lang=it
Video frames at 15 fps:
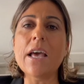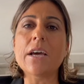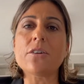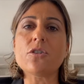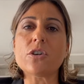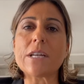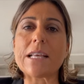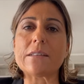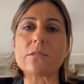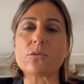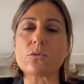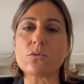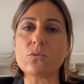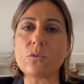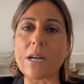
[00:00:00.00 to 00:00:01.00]
non è
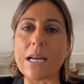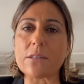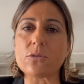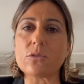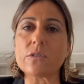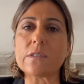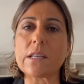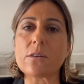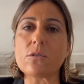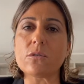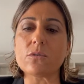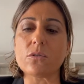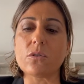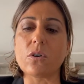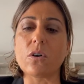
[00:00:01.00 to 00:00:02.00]
strutturato
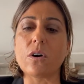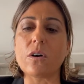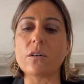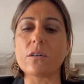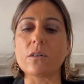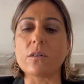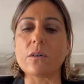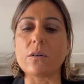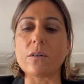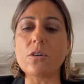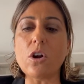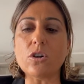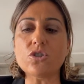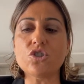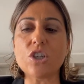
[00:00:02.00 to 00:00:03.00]
secondo eh,
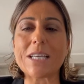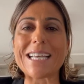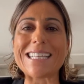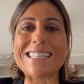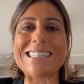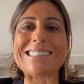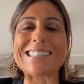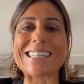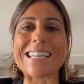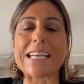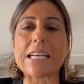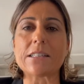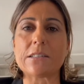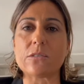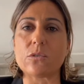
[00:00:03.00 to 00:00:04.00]
logiche di
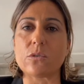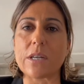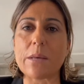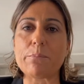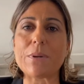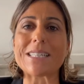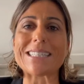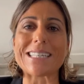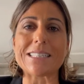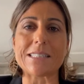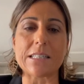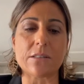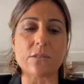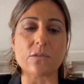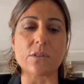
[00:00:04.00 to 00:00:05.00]
segregazione per
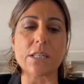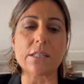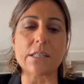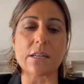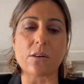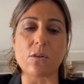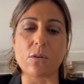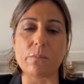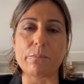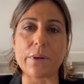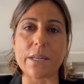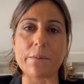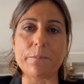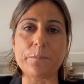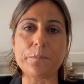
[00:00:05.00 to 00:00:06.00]
transazioni
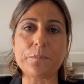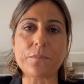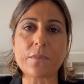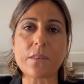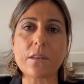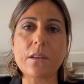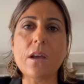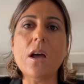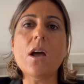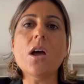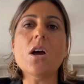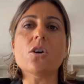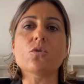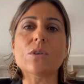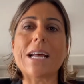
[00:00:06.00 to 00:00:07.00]
intercompany.
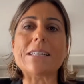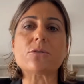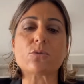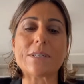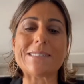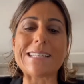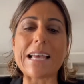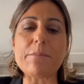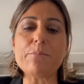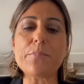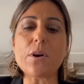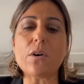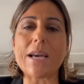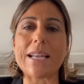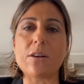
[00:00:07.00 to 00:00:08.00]
Un altro
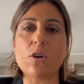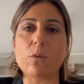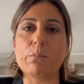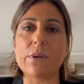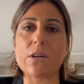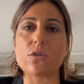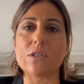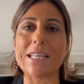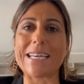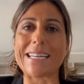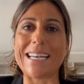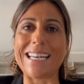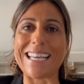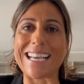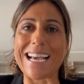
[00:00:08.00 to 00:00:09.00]
esempio è l'obbligo di
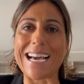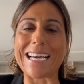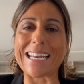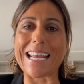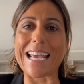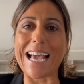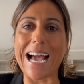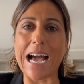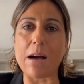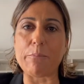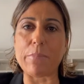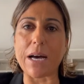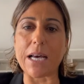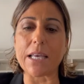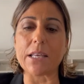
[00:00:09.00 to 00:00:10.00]
allegare
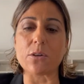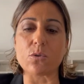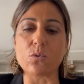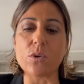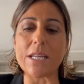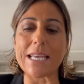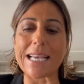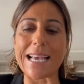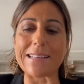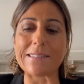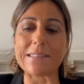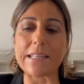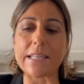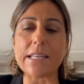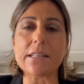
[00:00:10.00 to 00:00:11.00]
APA e ruling
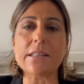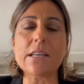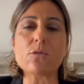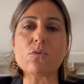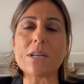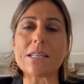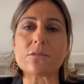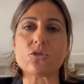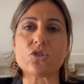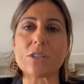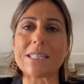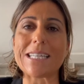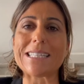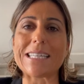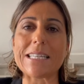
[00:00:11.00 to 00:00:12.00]
esteri di cui la
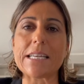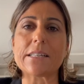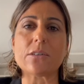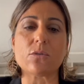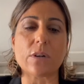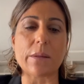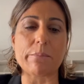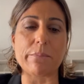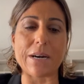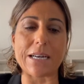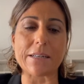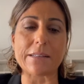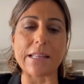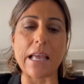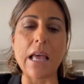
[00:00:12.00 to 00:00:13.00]
società italiana non è parte,